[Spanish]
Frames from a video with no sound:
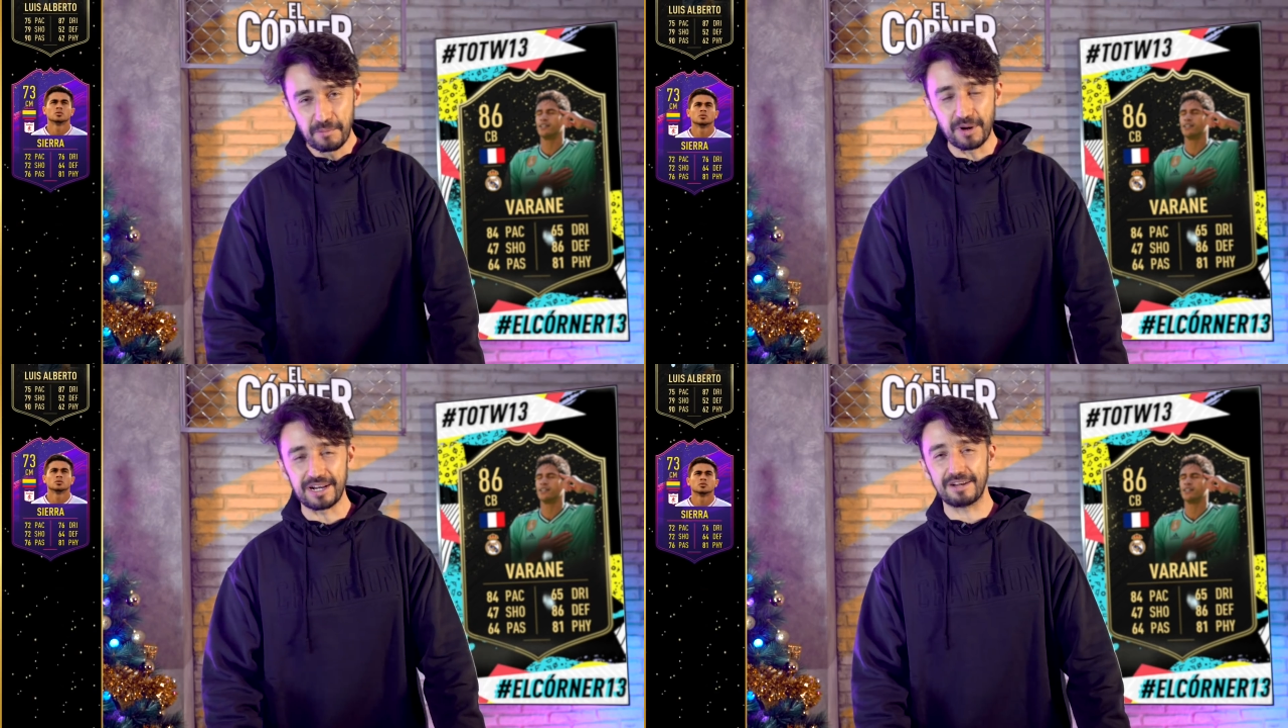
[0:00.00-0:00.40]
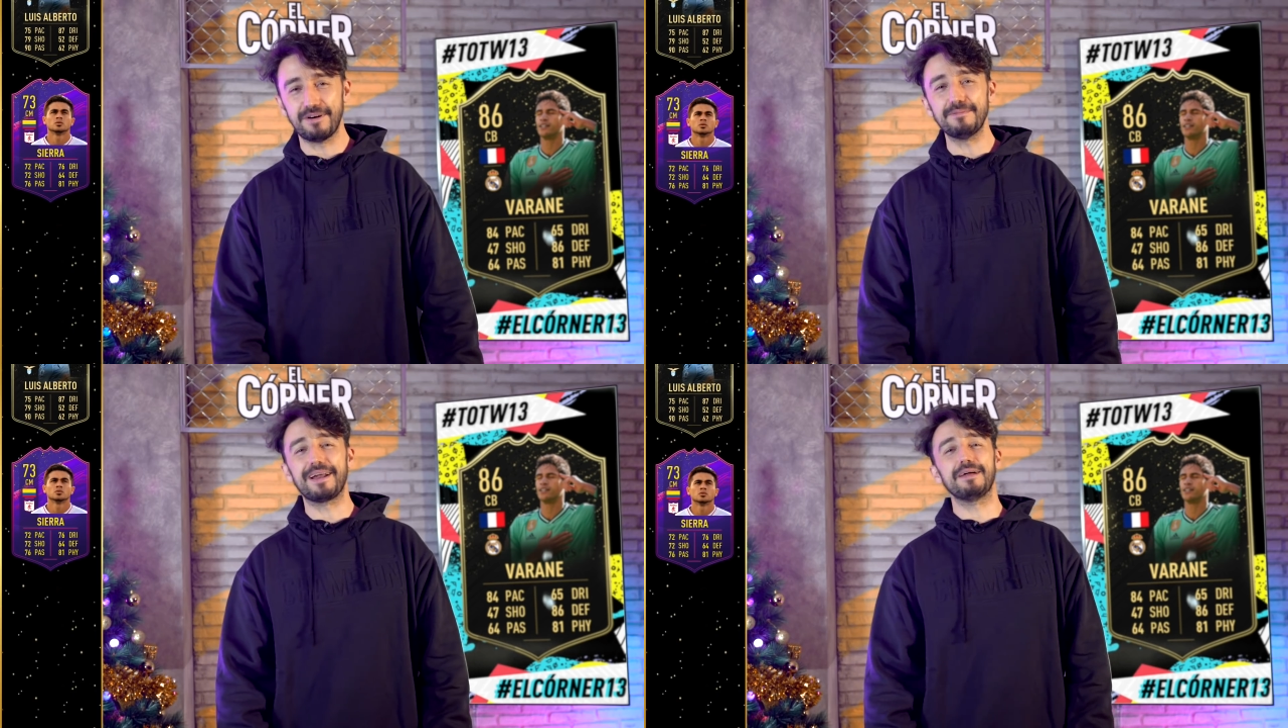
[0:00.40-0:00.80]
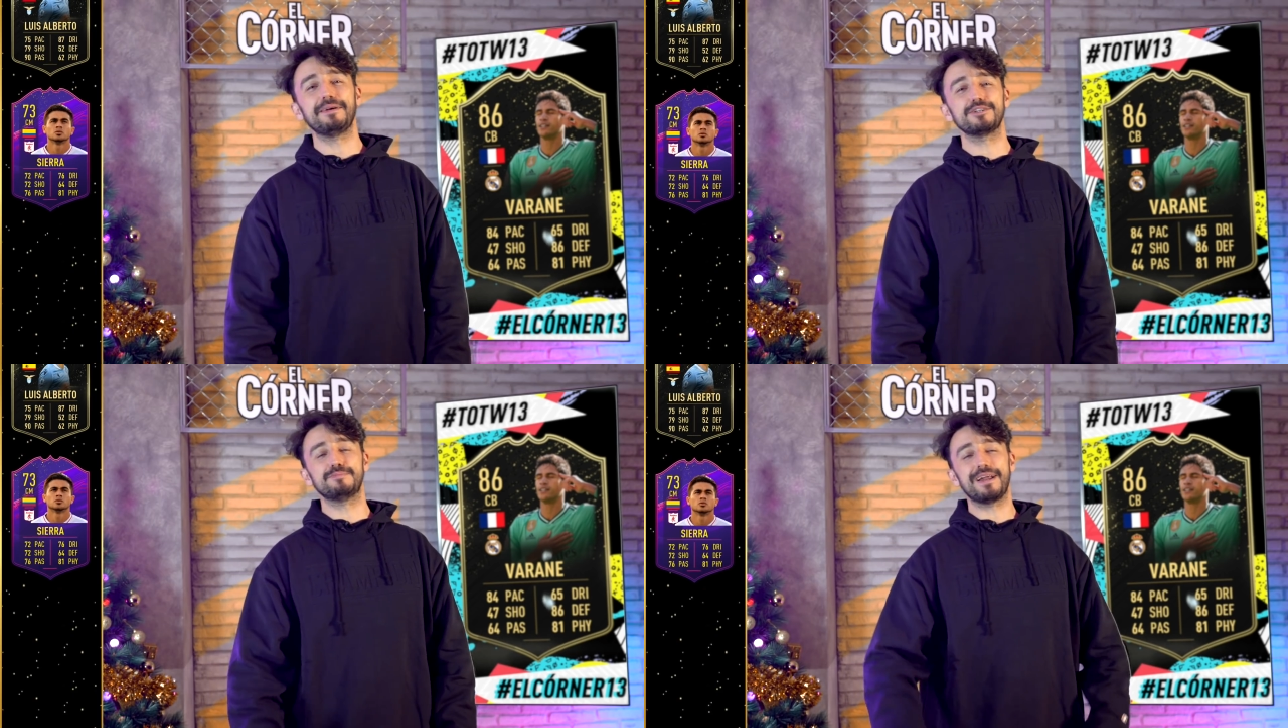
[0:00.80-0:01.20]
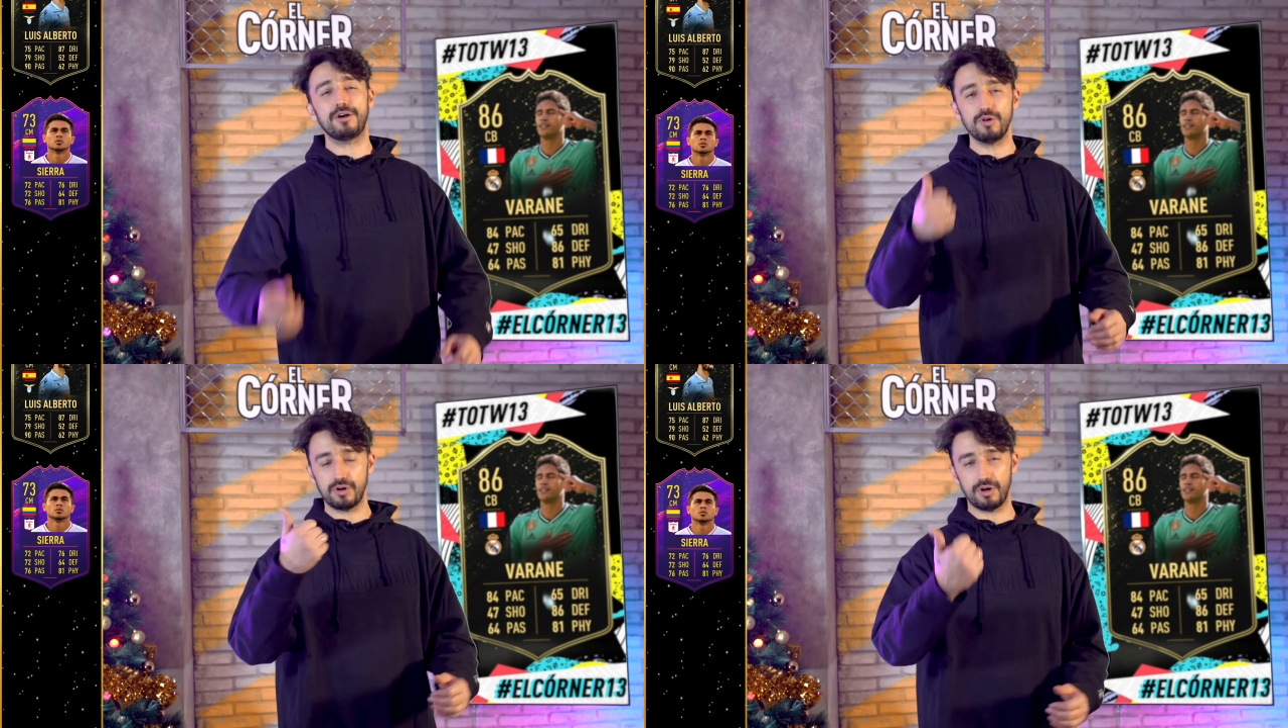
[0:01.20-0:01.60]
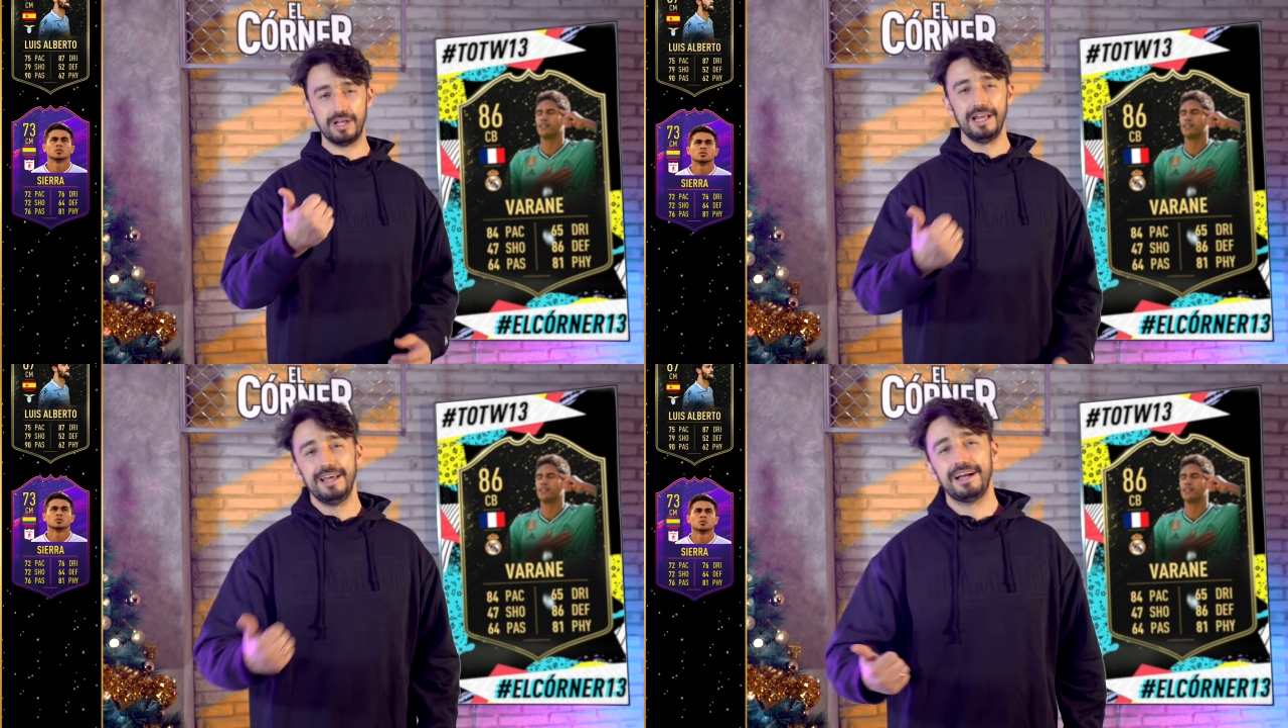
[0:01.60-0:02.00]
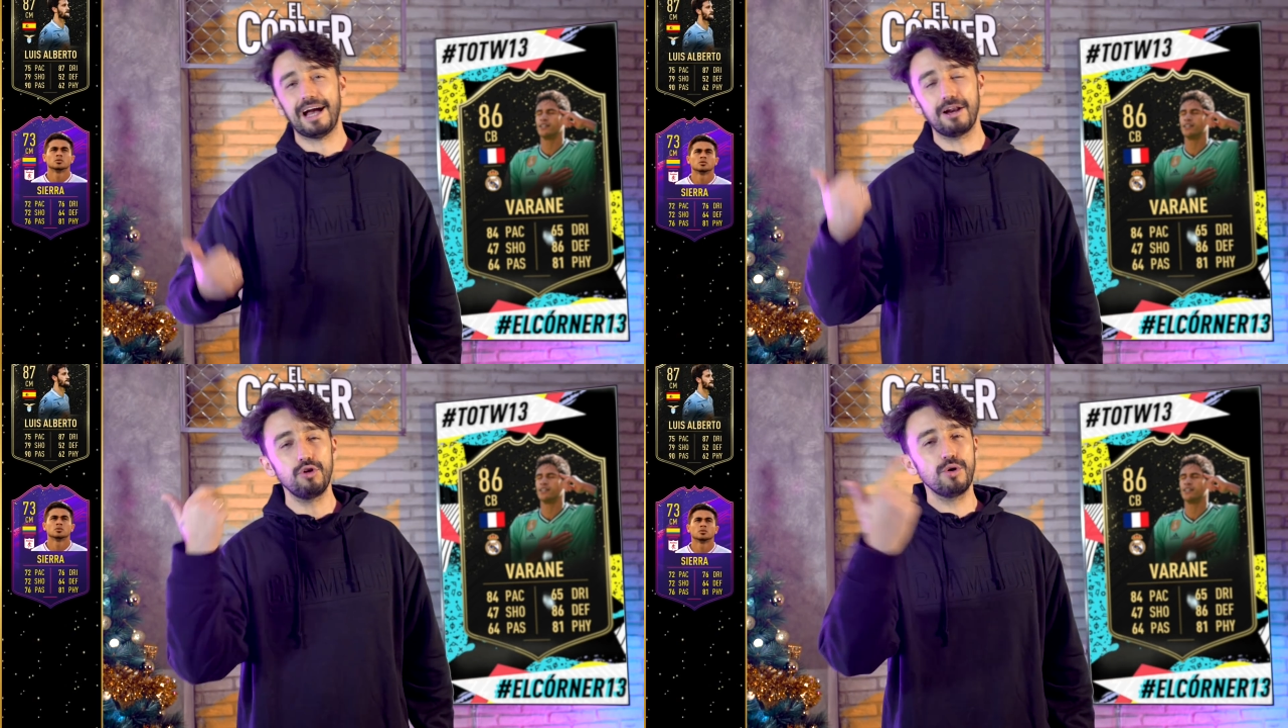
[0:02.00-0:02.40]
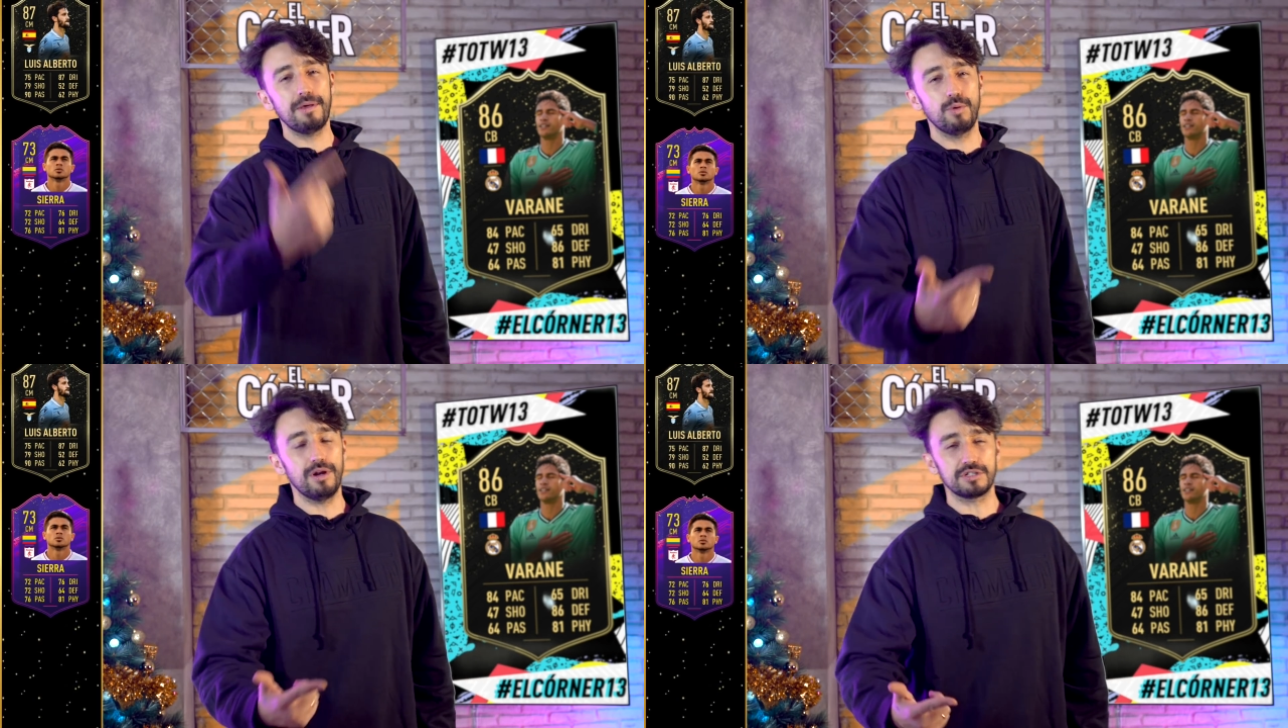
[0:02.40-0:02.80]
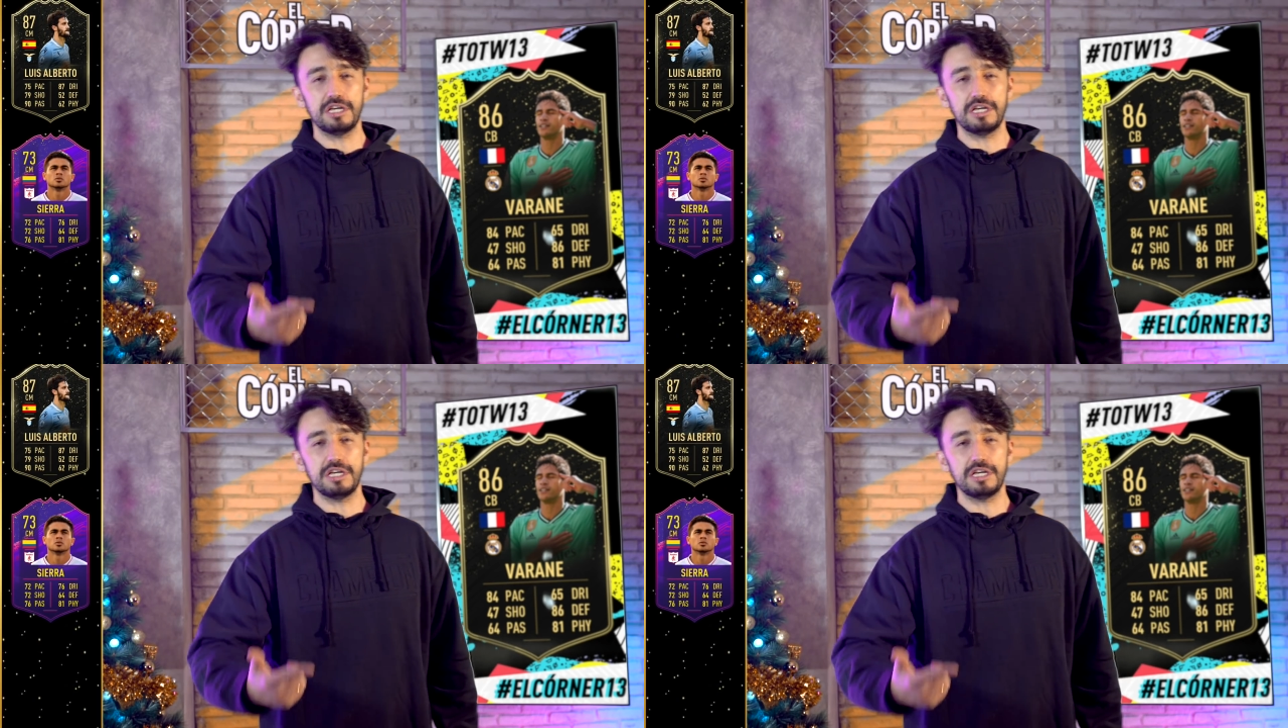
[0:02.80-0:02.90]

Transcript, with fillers: Pues Rafael Barán, amigos, marcó un gol, ganó nueve duelos